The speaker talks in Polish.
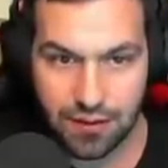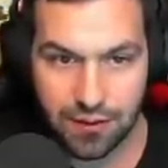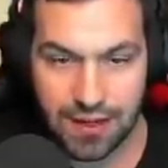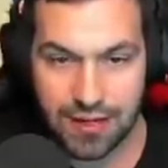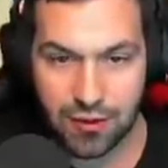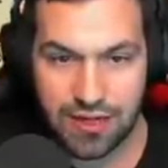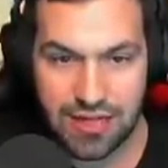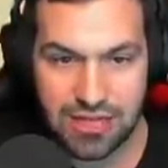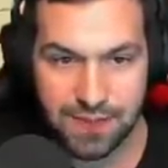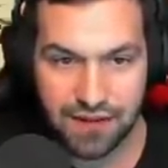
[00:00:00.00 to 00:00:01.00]
Dobra, i
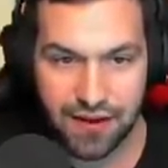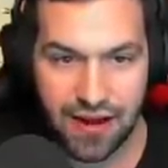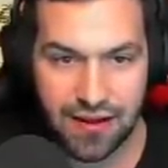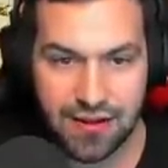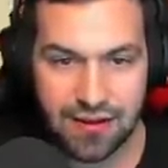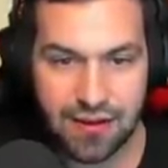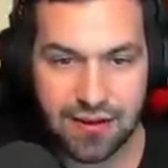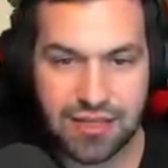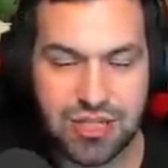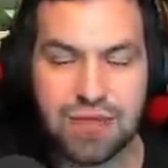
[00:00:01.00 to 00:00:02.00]
kolejna sprawa.
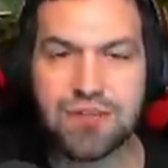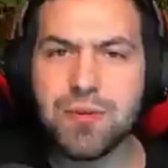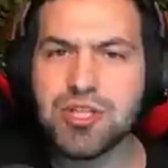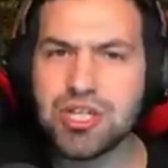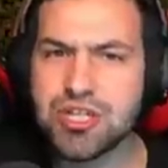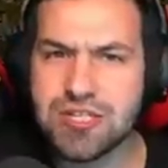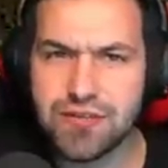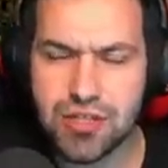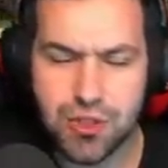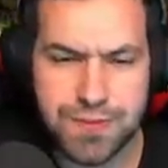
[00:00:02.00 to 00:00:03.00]
Jeżeli w tym momencie też
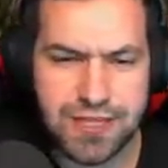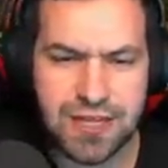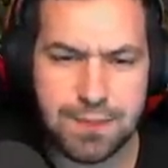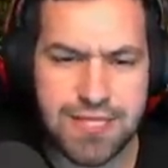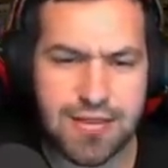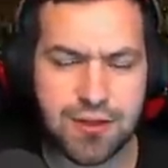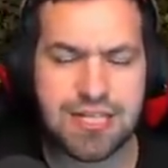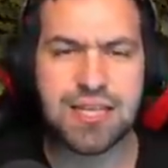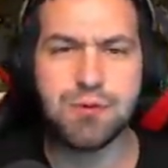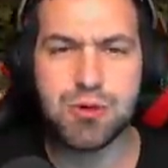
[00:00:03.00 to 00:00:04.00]
zostawicie subskrypcję, to
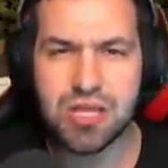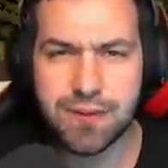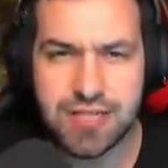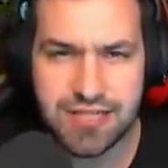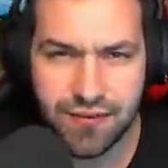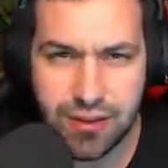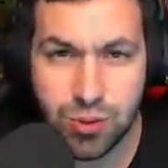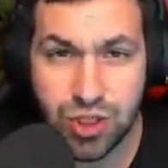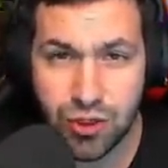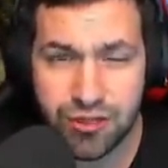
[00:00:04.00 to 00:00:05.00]
następny lider będzie stawiany
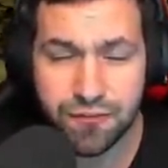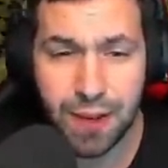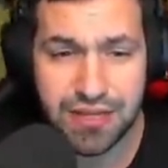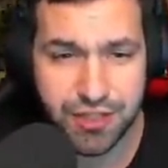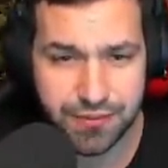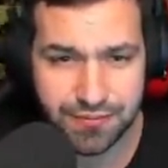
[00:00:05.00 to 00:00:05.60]
u zielonych w bazie.